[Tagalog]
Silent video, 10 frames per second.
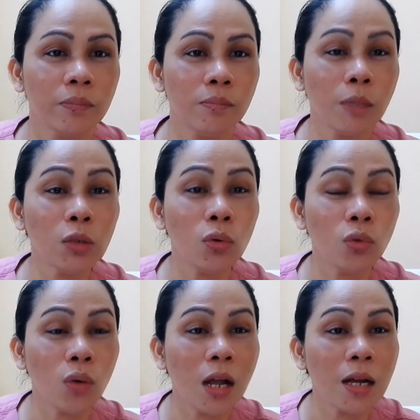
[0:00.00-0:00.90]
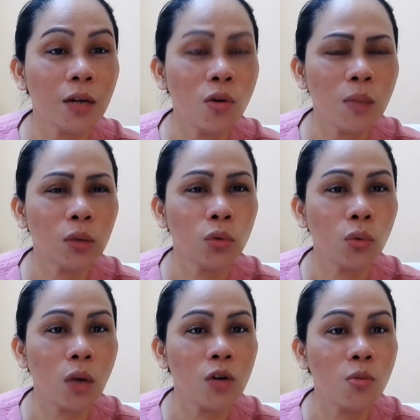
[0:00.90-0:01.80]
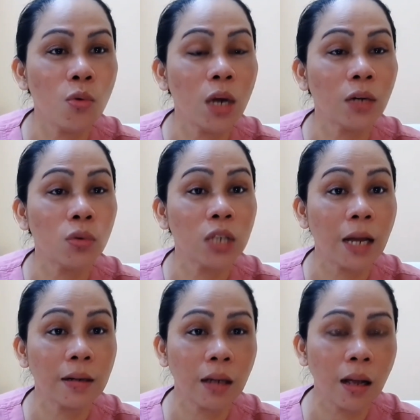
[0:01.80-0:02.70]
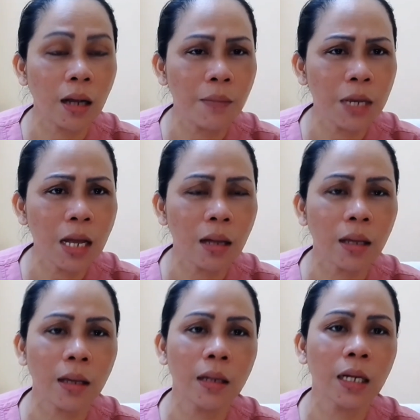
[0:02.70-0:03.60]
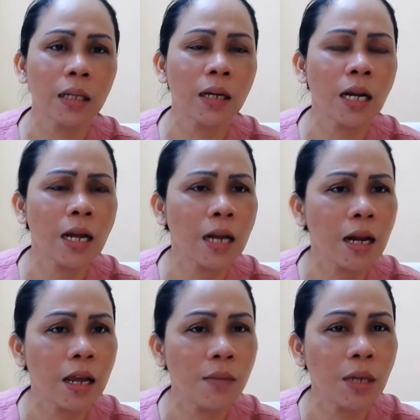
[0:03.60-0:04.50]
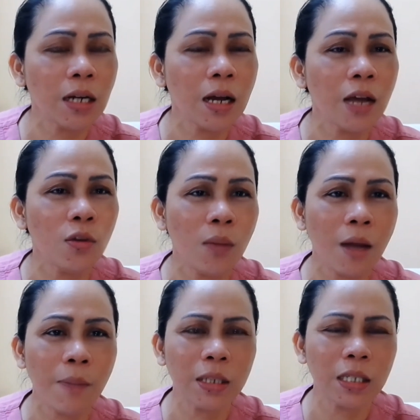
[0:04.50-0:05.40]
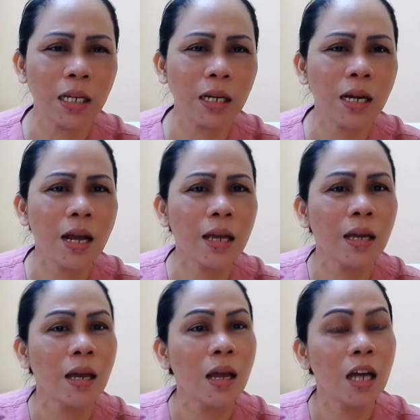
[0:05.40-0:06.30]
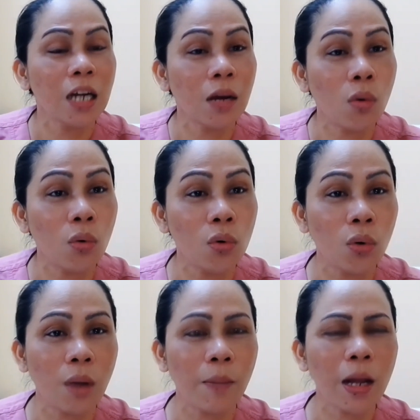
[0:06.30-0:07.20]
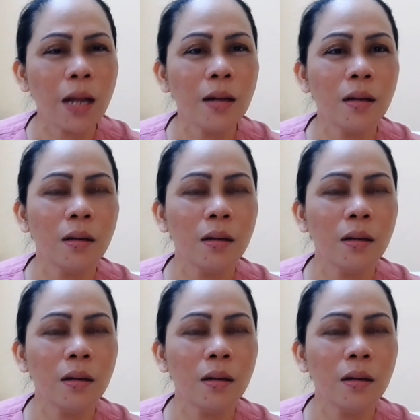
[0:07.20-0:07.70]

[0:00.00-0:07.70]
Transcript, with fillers: Matuto kang ano, matuto kang lumugar kung saan ka. Kami nga eh, nag, nananahimik na nga yung mga fans ni Rina eh. Nanggugulo ka pa?